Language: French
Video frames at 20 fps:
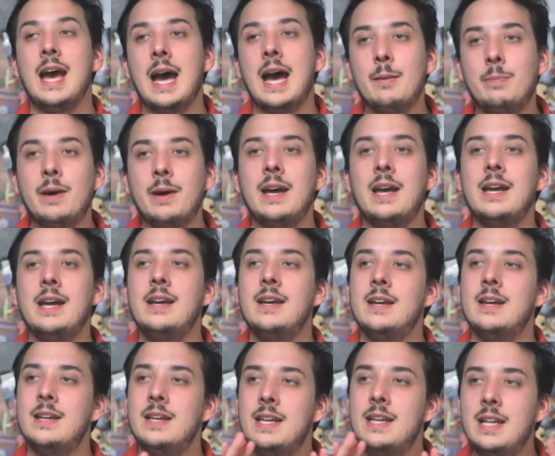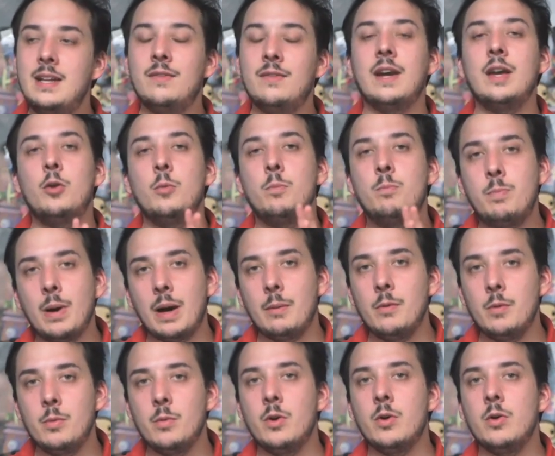Après, il est vrai que par
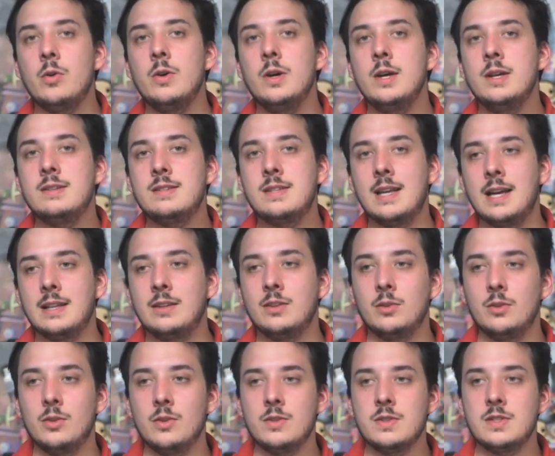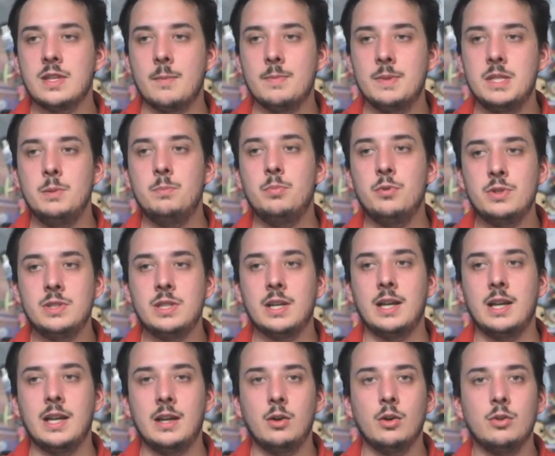moment, ça a tendance à un petit peu
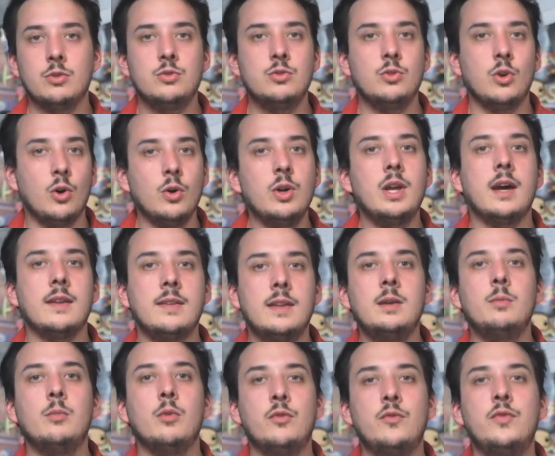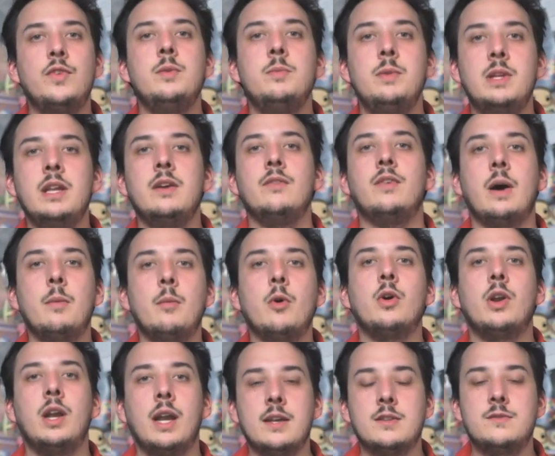tirer la corde du regarder mon film, il est vraiment
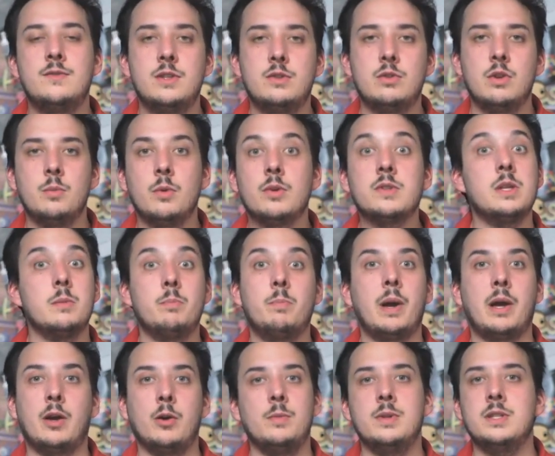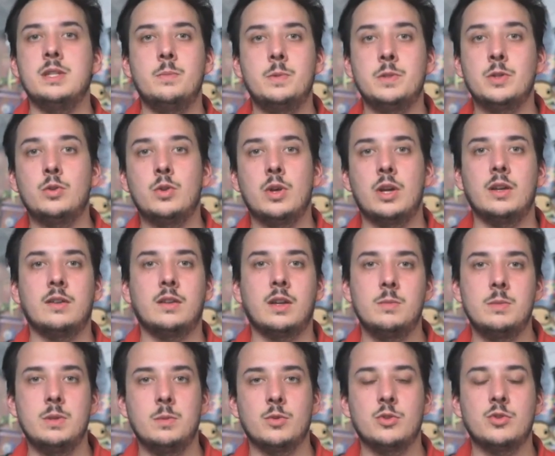classe visuellement, c'est pas comme les épisodes de la
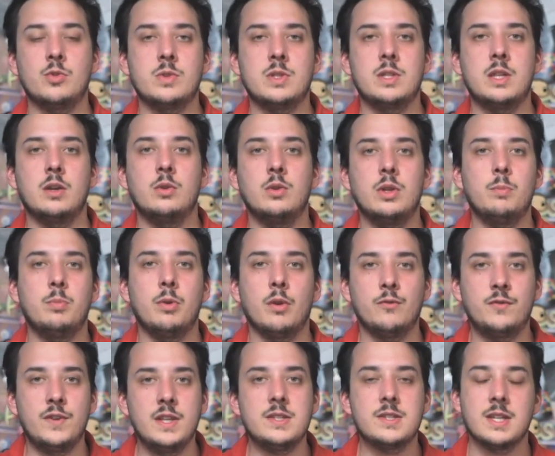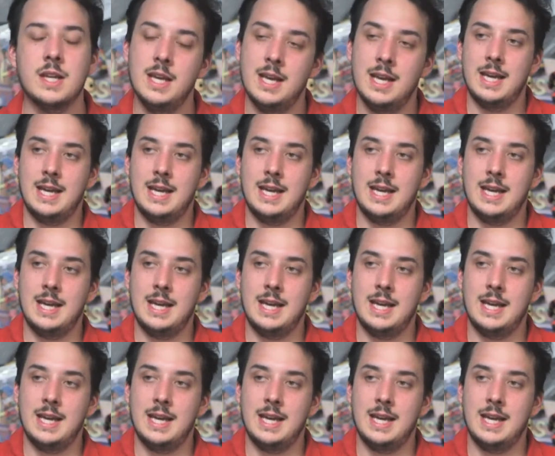quatrième dimension, c'était que des plans fixes.